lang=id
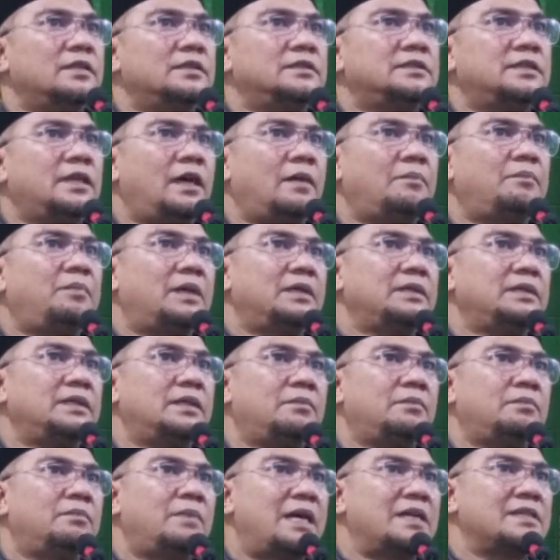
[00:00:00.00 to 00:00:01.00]

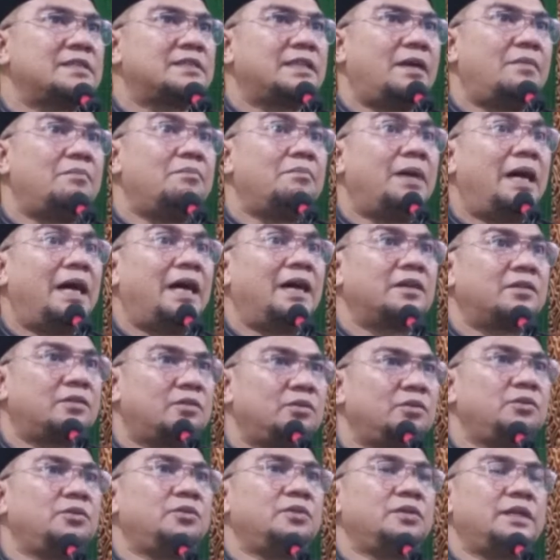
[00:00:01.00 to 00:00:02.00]
zapanya bangsa mak
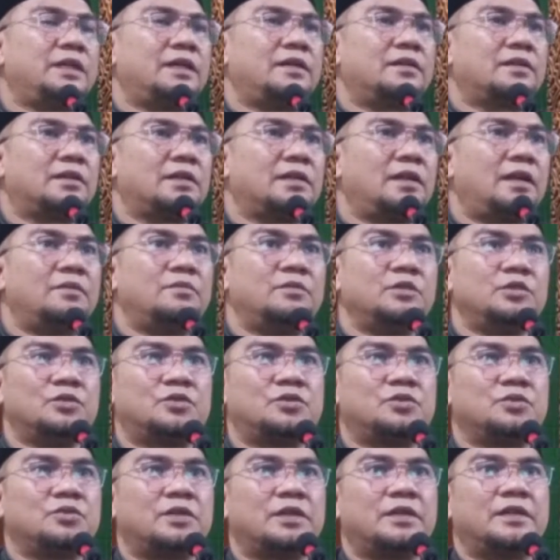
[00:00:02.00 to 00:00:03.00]
aku yang telah
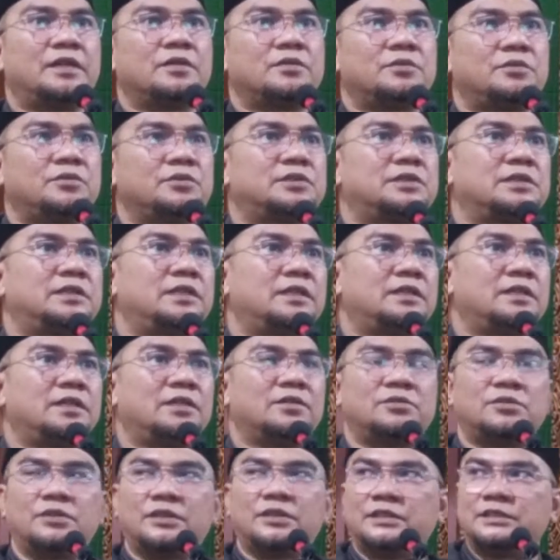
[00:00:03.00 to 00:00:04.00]
menyusukan aku sedari
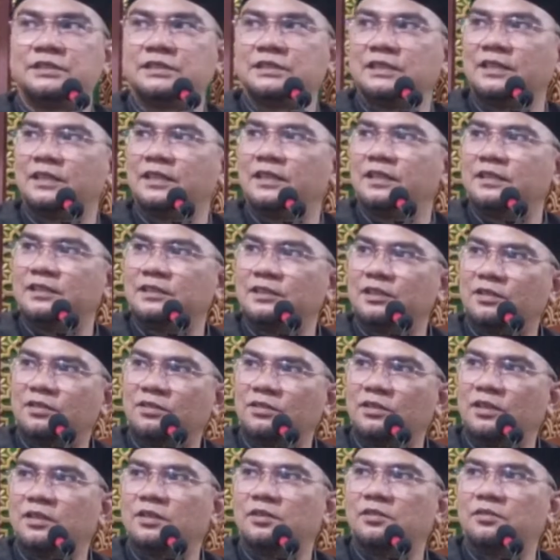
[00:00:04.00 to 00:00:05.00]
aku kecil ya
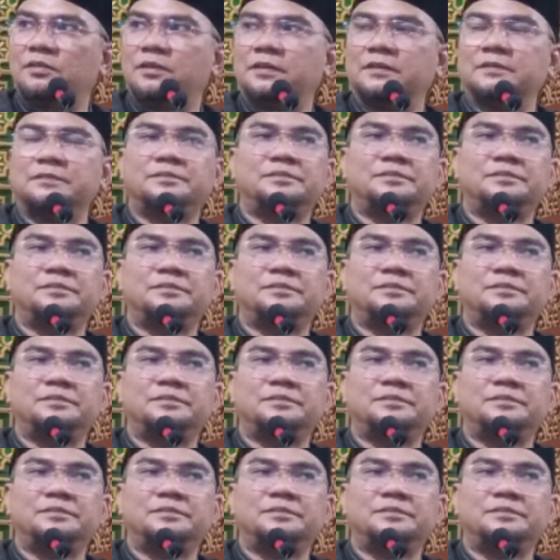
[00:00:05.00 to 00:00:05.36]
disitulah tuh